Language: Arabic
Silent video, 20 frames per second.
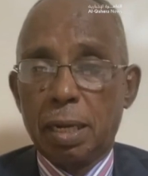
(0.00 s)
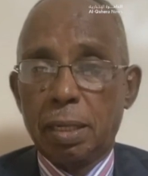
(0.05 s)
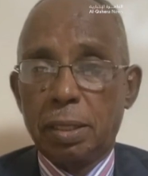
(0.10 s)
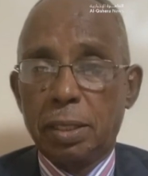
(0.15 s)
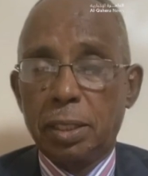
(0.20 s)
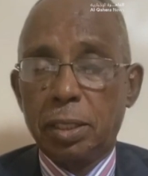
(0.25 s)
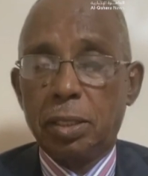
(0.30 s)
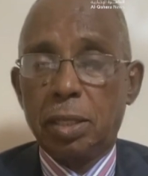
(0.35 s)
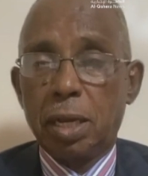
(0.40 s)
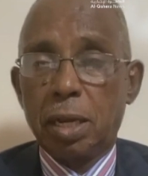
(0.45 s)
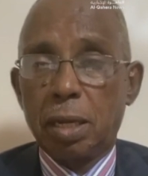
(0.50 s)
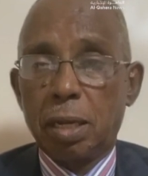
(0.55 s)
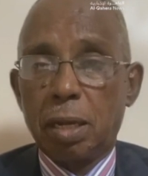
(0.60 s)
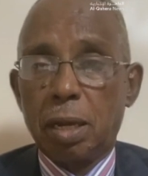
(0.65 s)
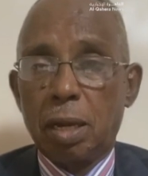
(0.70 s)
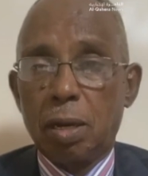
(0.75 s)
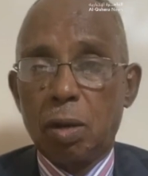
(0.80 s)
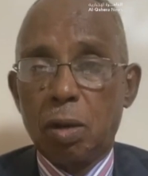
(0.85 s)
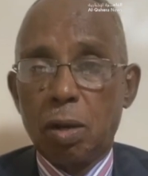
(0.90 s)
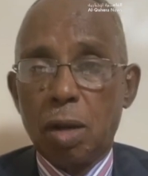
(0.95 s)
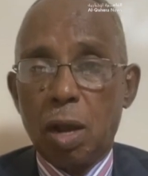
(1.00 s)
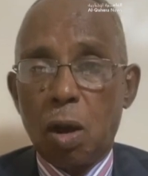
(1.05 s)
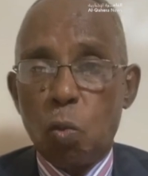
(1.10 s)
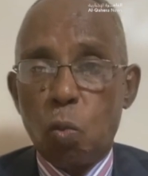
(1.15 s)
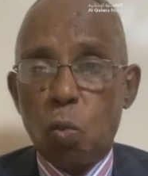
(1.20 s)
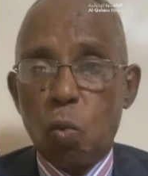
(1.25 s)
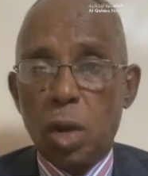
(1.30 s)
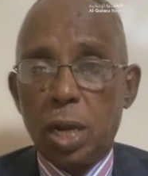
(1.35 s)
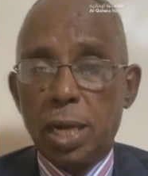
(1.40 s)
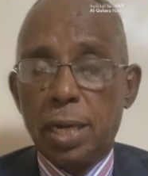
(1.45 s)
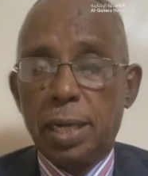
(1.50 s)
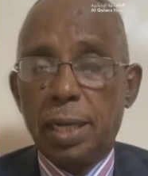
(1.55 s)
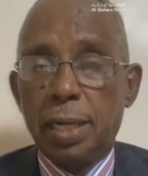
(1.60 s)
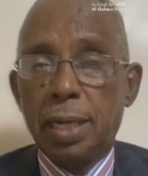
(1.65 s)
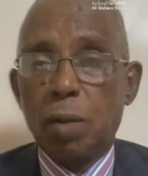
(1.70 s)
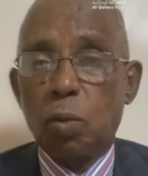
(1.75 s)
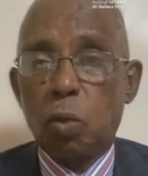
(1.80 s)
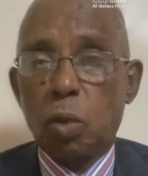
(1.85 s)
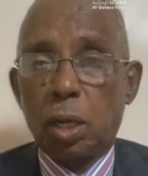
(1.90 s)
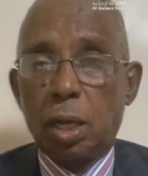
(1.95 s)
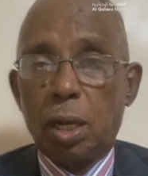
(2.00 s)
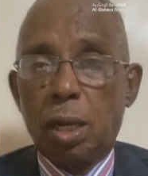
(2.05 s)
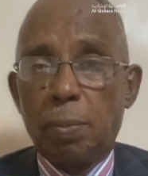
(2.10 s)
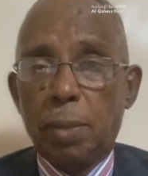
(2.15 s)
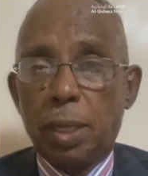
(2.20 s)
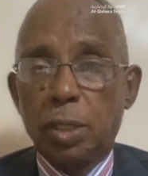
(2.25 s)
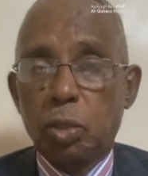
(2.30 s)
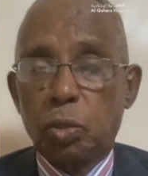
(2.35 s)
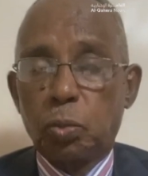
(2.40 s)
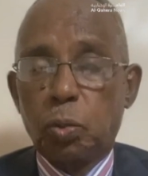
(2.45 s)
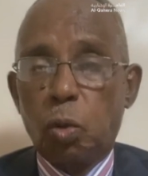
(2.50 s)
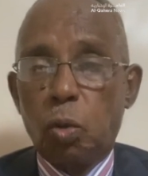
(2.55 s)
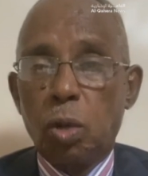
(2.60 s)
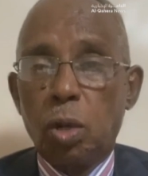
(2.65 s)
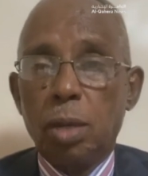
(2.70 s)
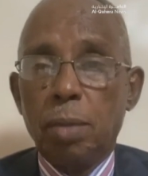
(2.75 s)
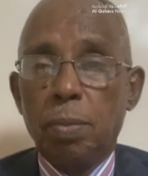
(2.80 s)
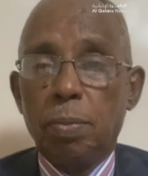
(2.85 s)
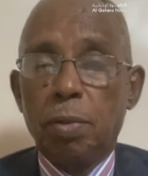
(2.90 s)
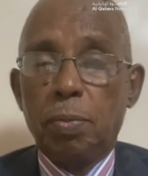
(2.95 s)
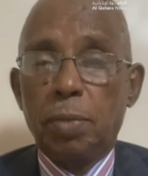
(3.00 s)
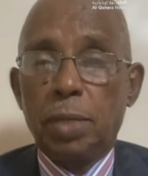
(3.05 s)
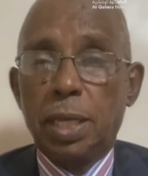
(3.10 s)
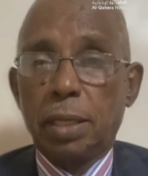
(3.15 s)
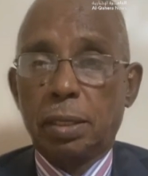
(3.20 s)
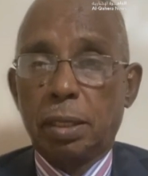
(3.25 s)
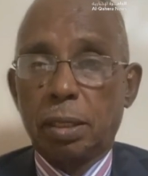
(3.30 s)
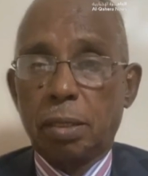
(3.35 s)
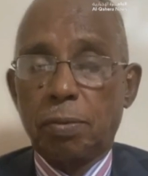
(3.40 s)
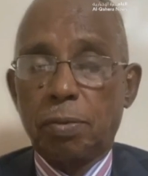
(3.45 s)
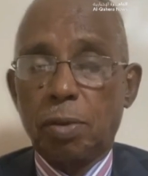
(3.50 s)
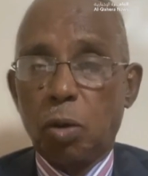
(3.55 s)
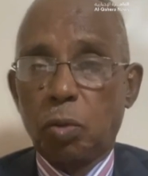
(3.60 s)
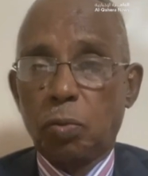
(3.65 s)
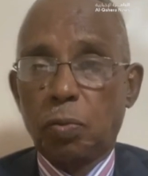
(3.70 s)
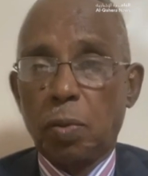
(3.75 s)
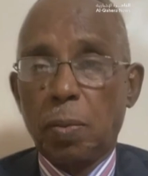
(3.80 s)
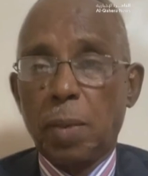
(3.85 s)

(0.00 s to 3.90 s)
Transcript: الجده الاول اعلان وقع بعد اسبوع من بدايه التفاوض،